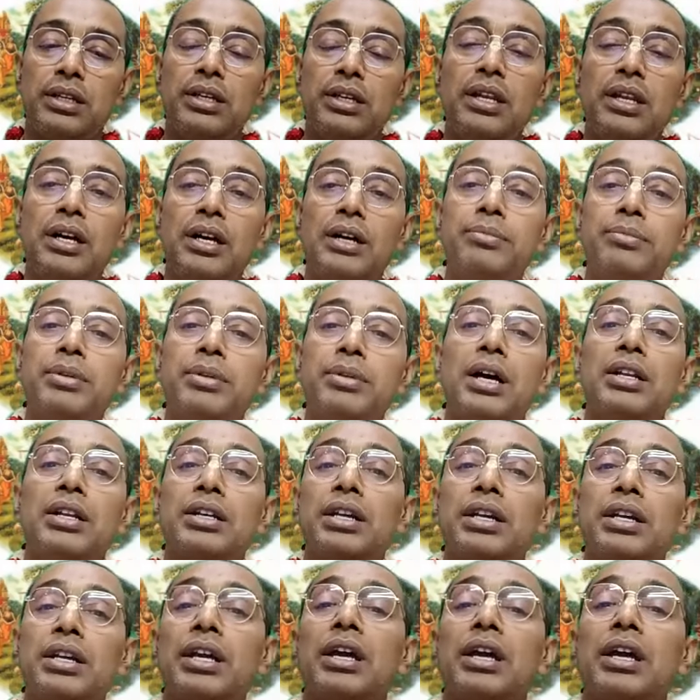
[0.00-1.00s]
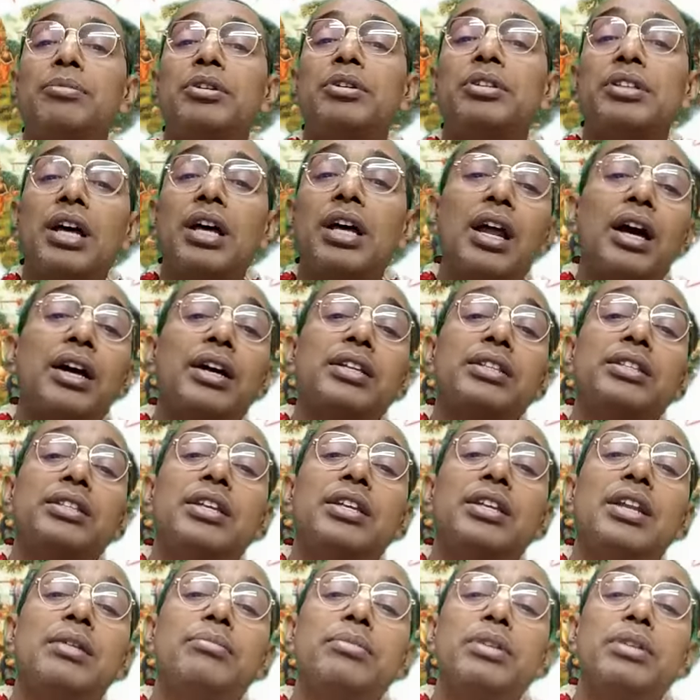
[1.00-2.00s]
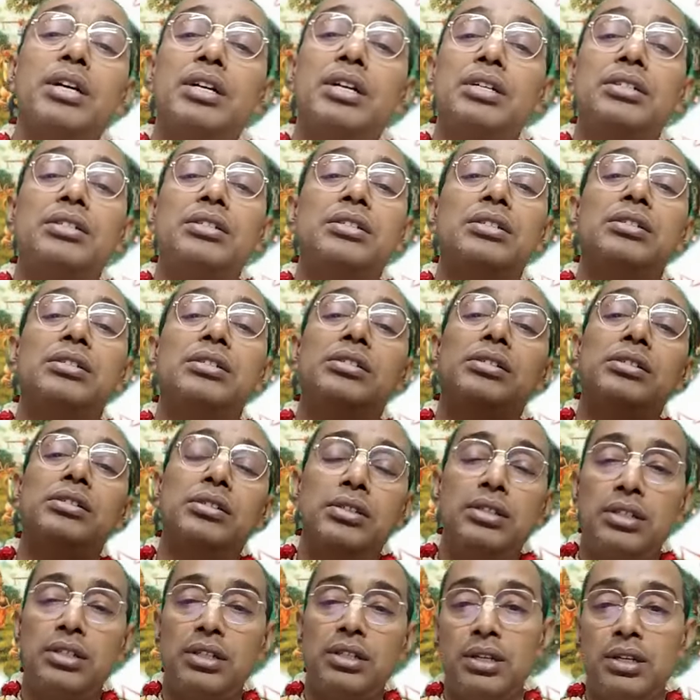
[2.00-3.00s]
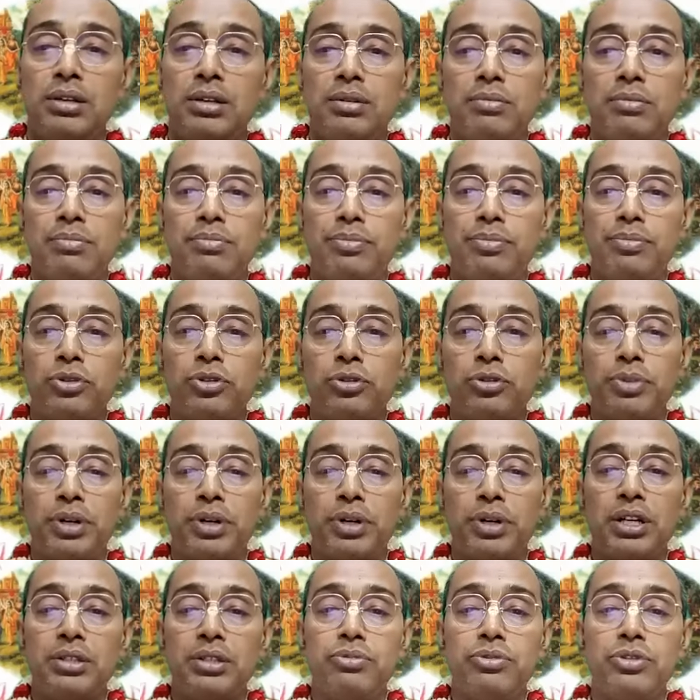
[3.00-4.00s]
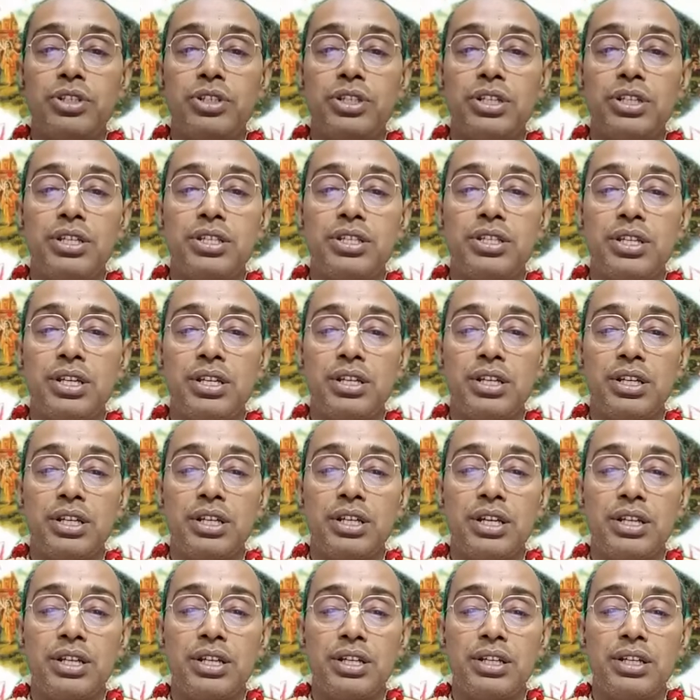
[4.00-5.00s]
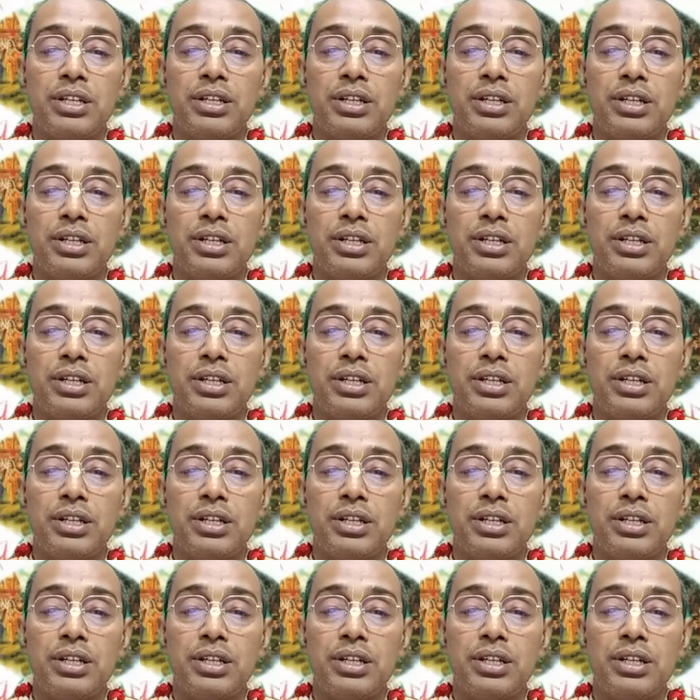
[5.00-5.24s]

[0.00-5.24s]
কি লাভ কালকে এবং তার আগের দিন আমরা প্রপাত বুঝিয়েছেন এখানে